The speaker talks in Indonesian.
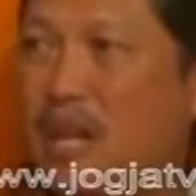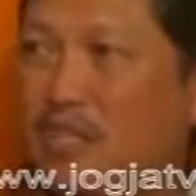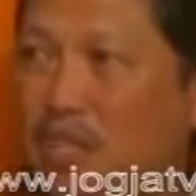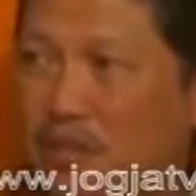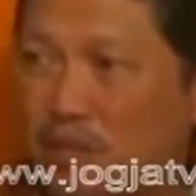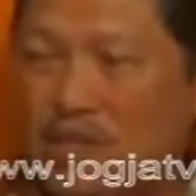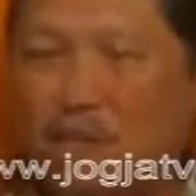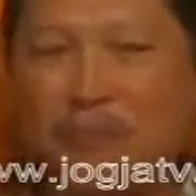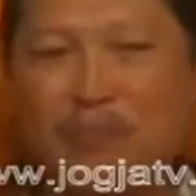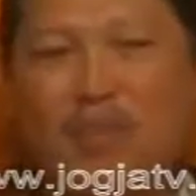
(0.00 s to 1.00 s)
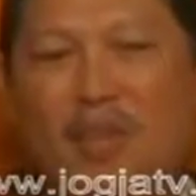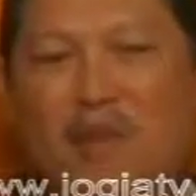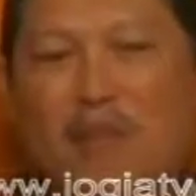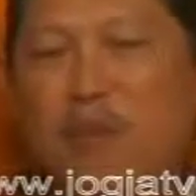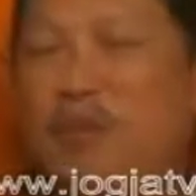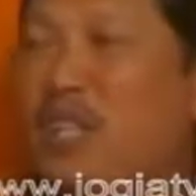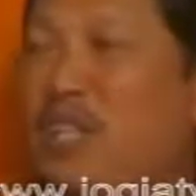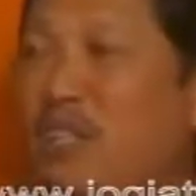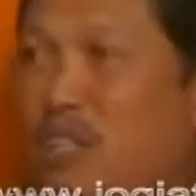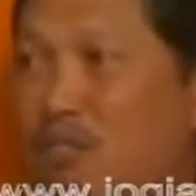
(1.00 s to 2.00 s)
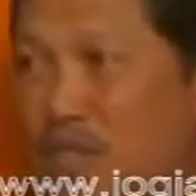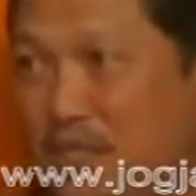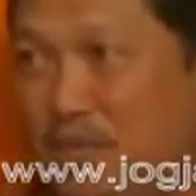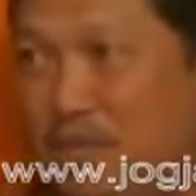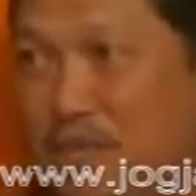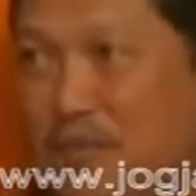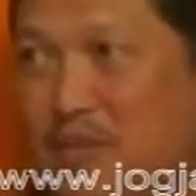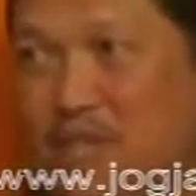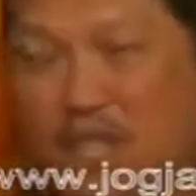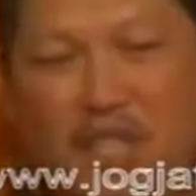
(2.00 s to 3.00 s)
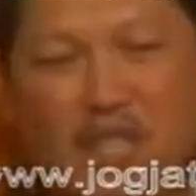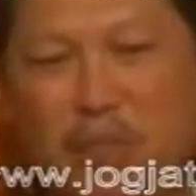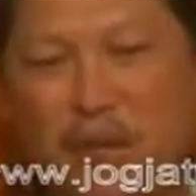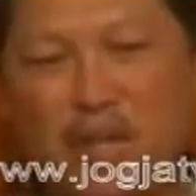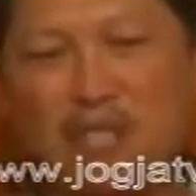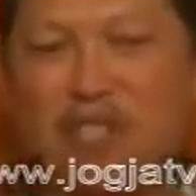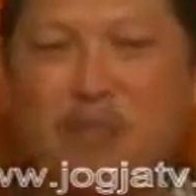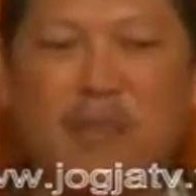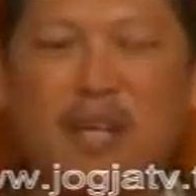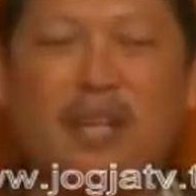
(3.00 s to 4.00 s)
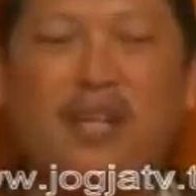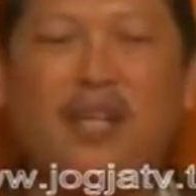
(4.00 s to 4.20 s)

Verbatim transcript: cultural tourism maupun natural tourism. Yeah. Ini, ini banyak tersebar.